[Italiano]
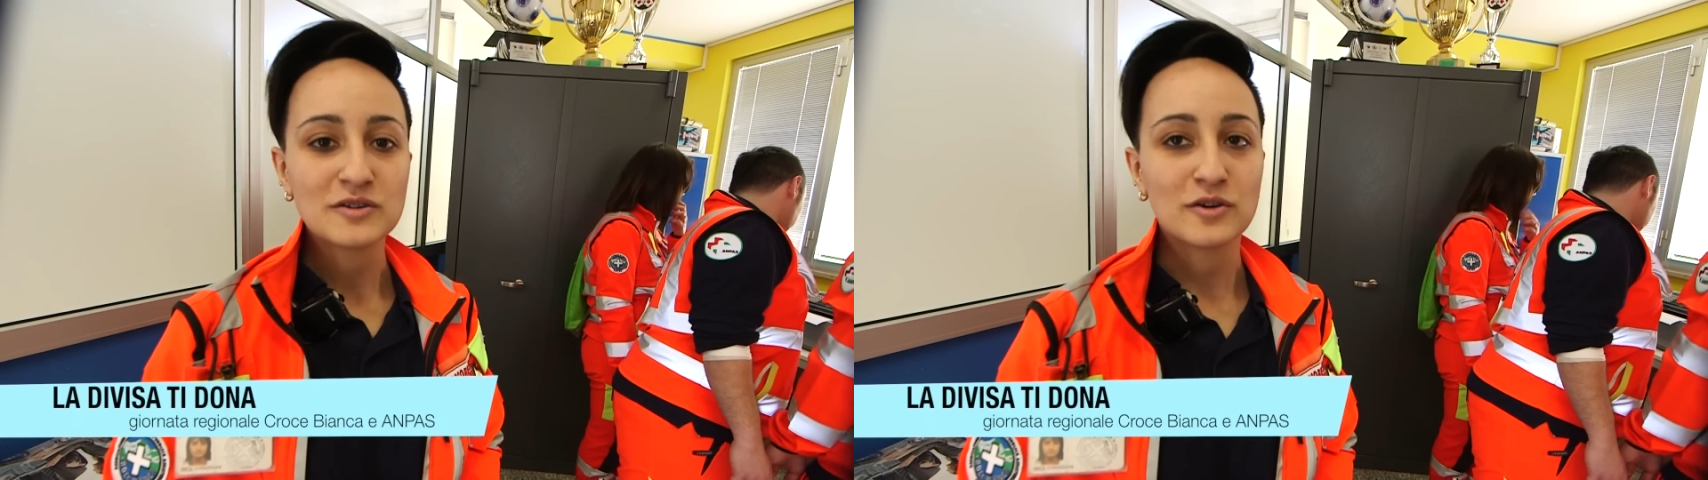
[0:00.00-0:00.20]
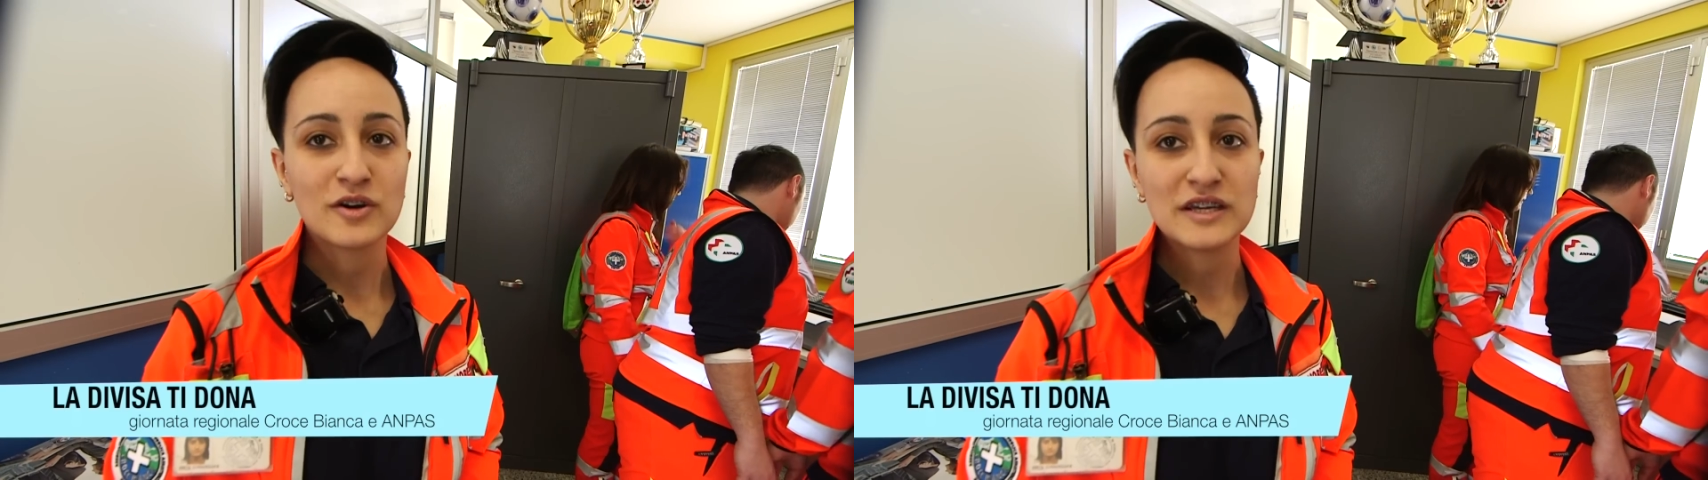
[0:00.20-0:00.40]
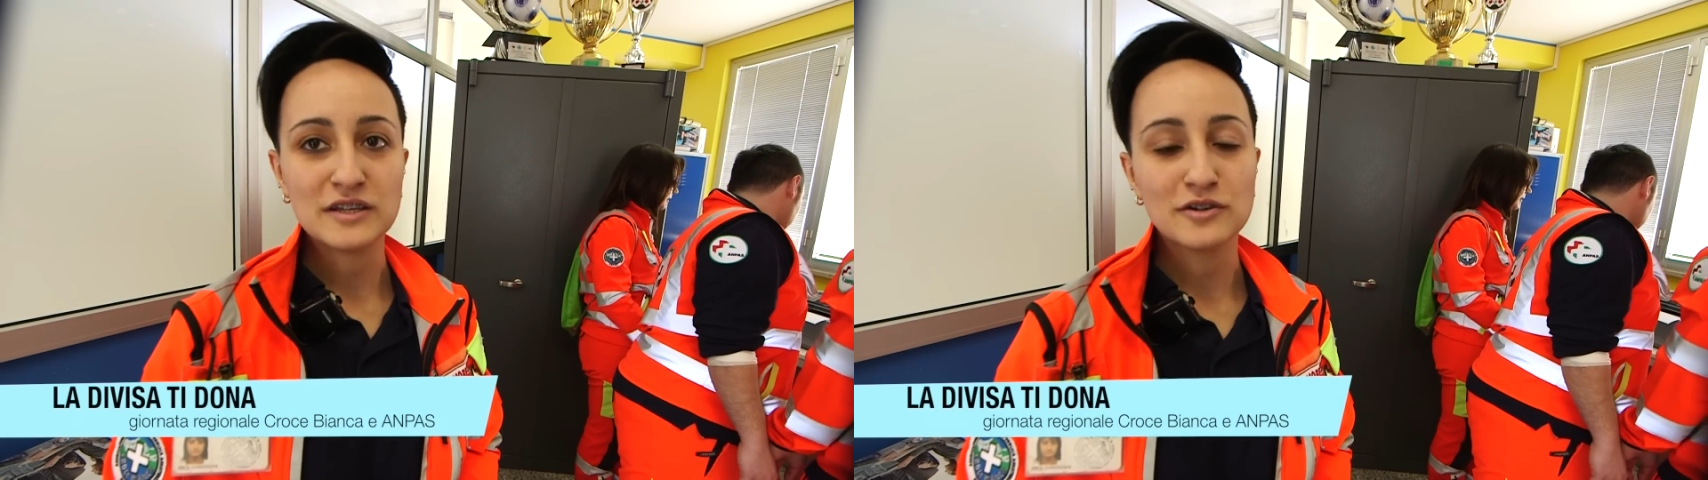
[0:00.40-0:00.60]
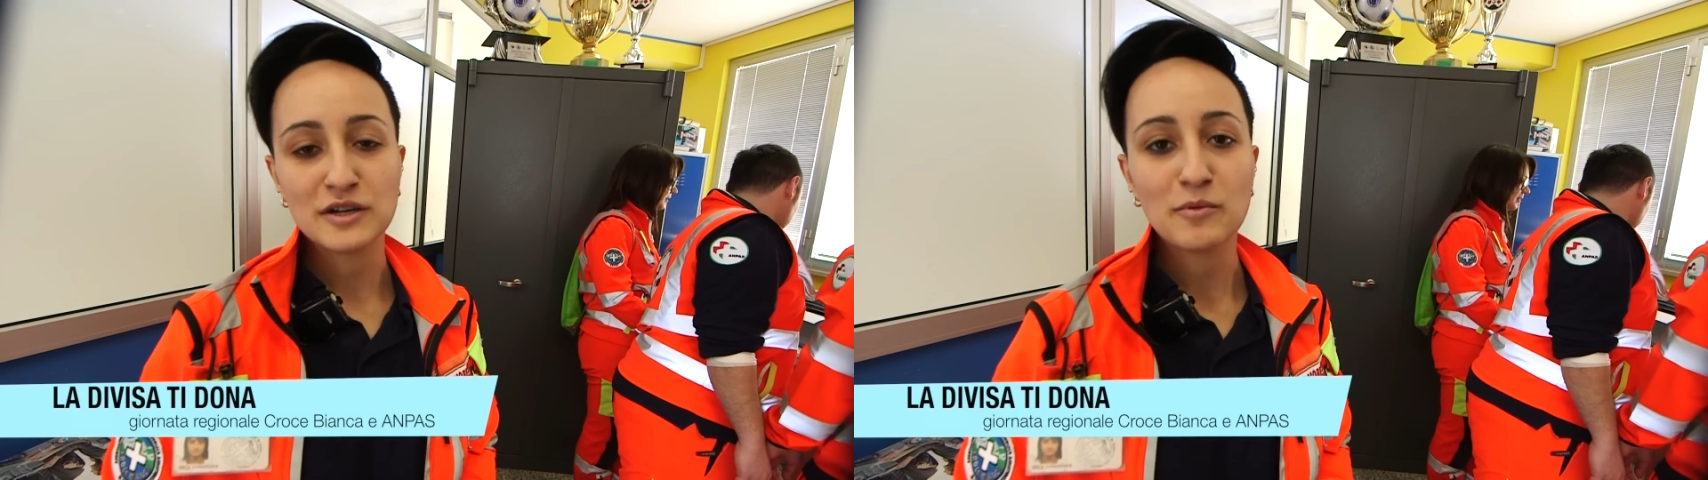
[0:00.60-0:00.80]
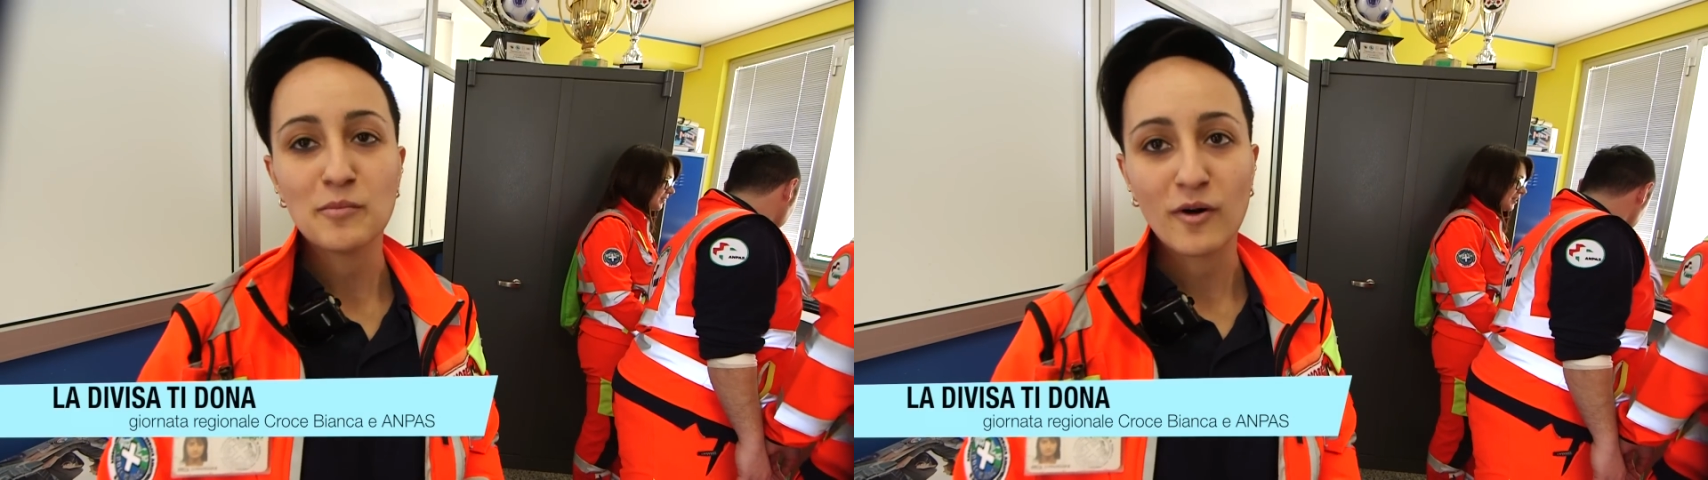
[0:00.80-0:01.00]
noi
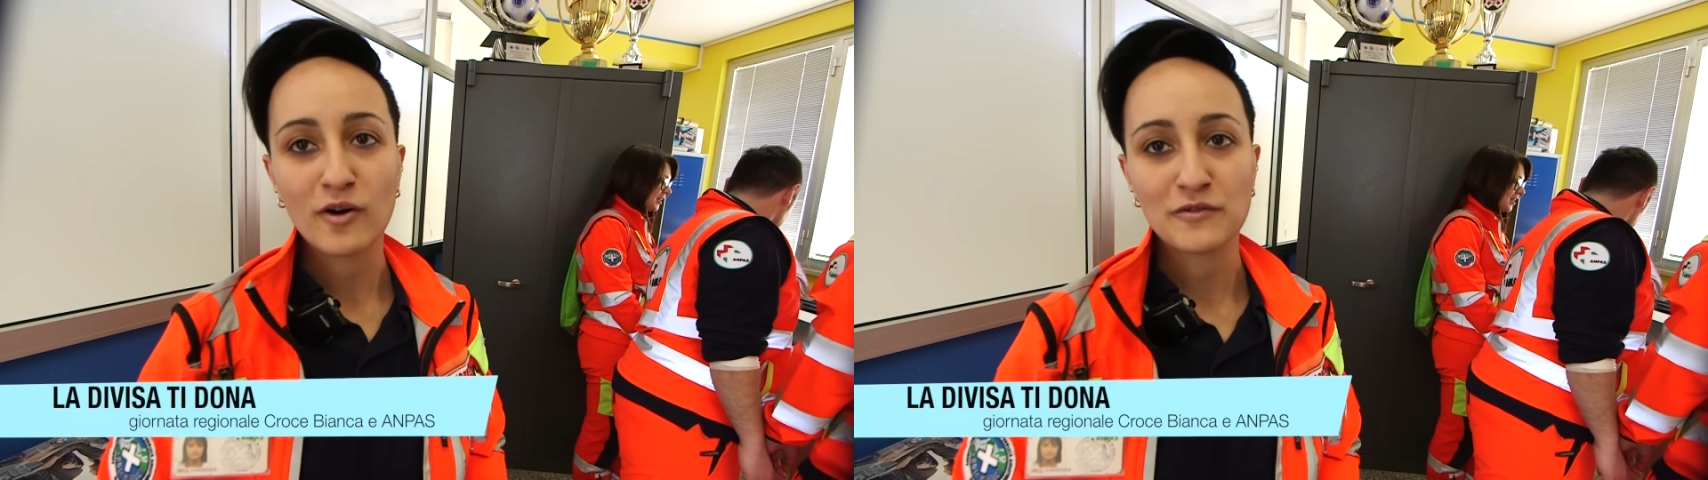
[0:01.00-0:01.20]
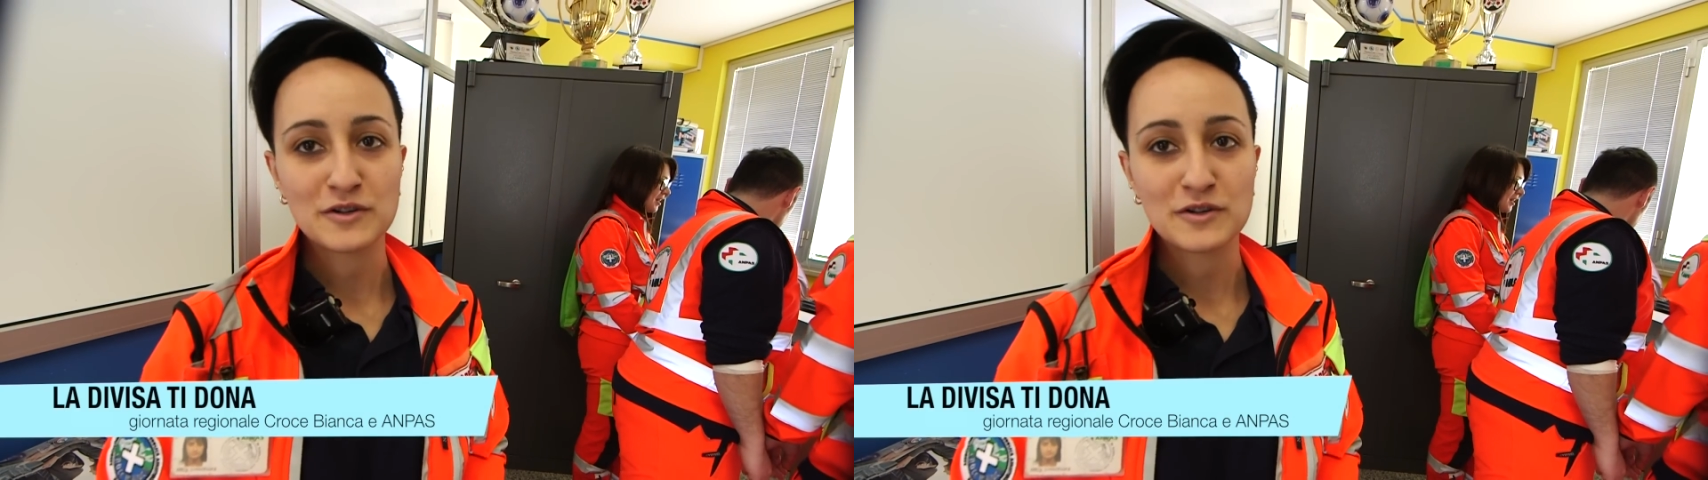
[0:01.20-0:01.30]
doniamo poco e